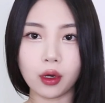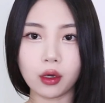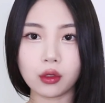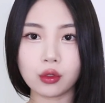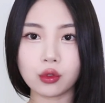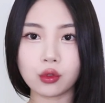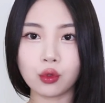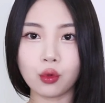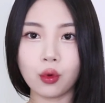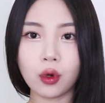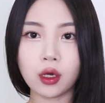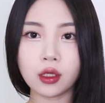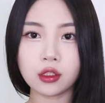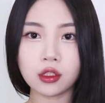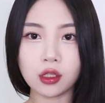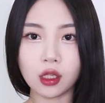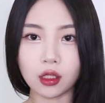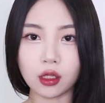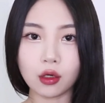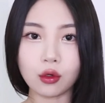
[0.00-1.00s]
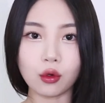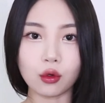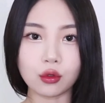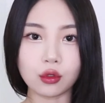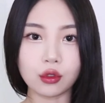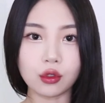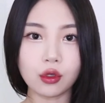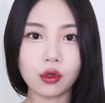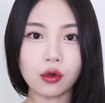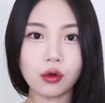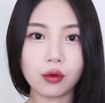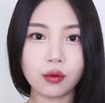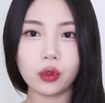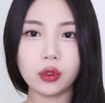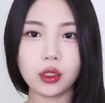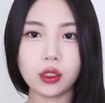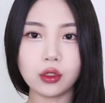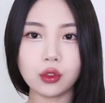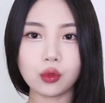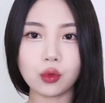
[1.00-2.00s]
막 좋아하진 않았거든요.
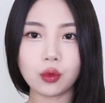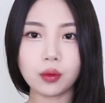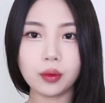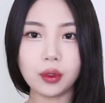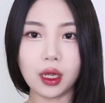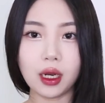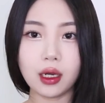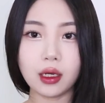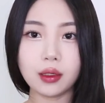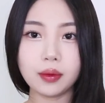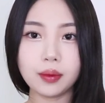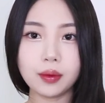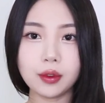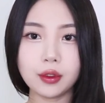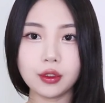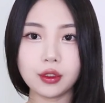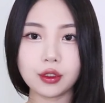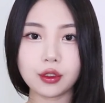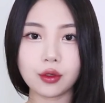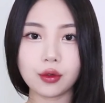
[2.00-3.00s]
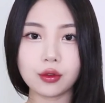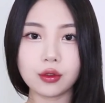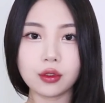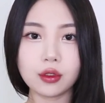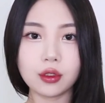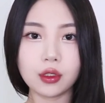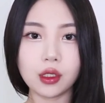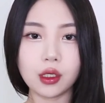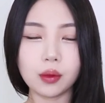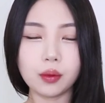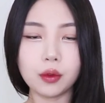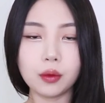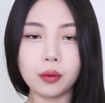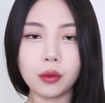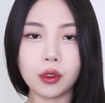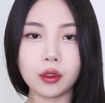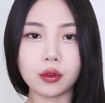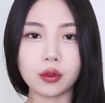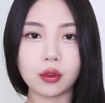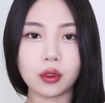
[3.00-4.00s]
원단이 조금 얇은 스커트를
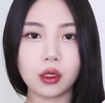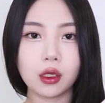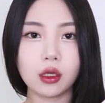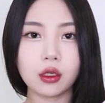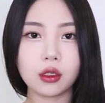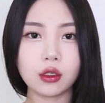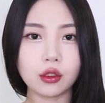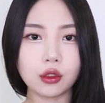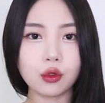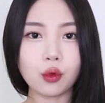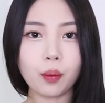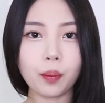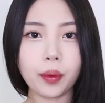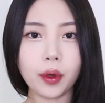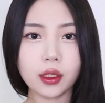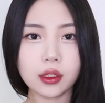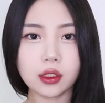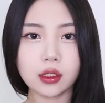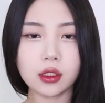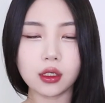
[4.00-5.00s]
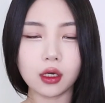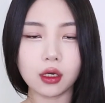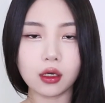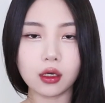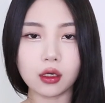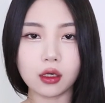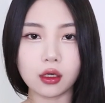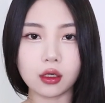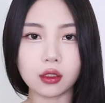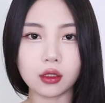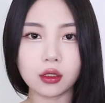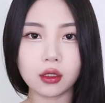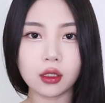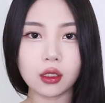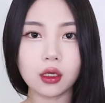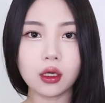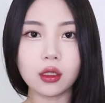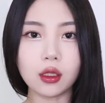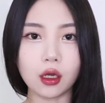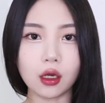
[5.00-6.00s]
입으면 그 속바지가
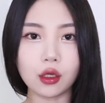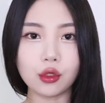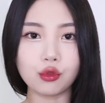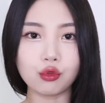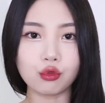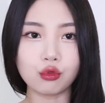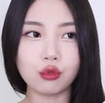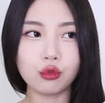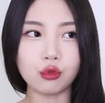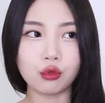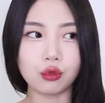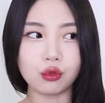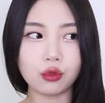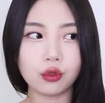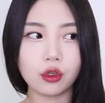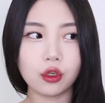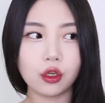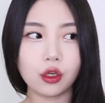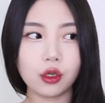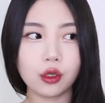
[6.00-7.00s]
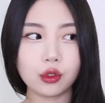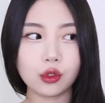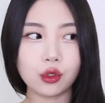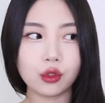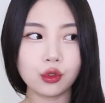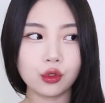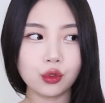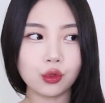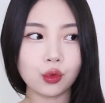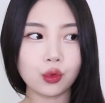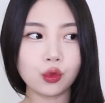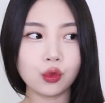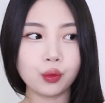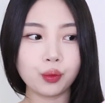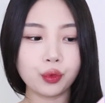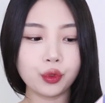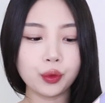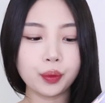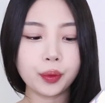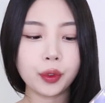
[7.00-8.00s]
티가 나가지고 저는
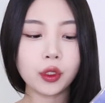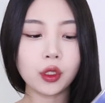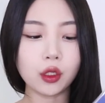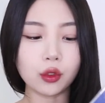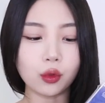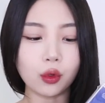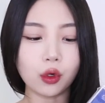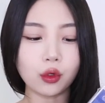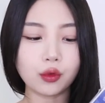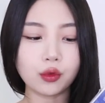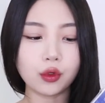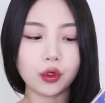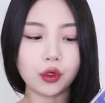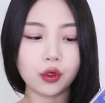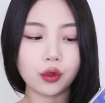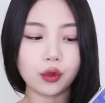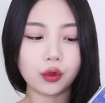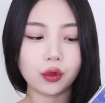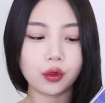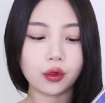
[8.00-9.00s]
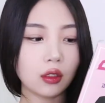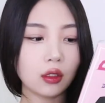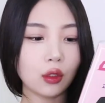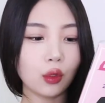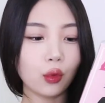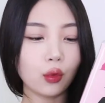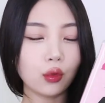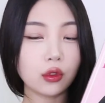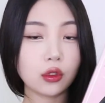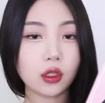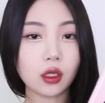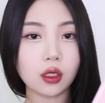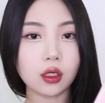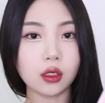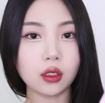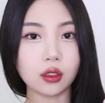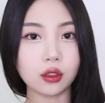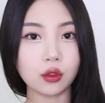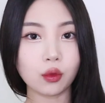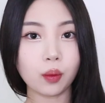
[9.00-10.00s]
조금 불편하더라고요. 근데 이
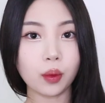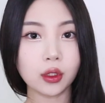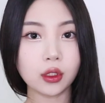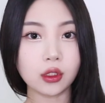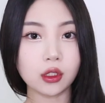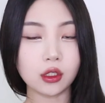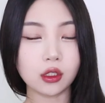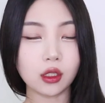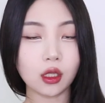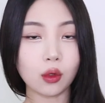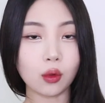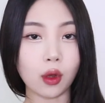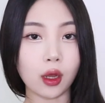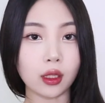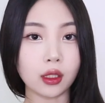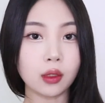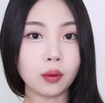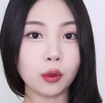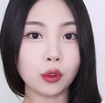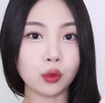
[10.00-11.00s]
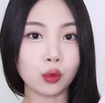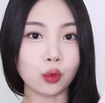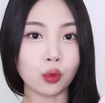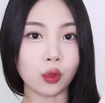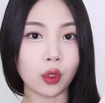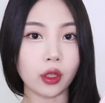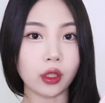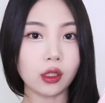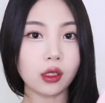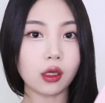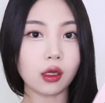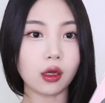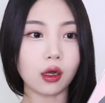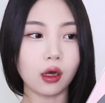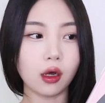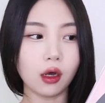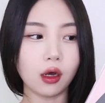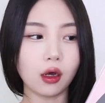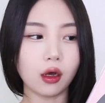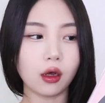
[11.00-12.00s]
스타킹은 속바지를 따로 안 입어줘도
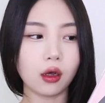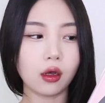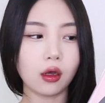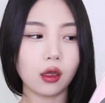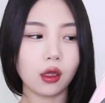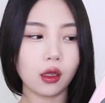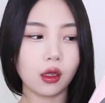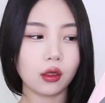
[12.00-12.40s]
되니까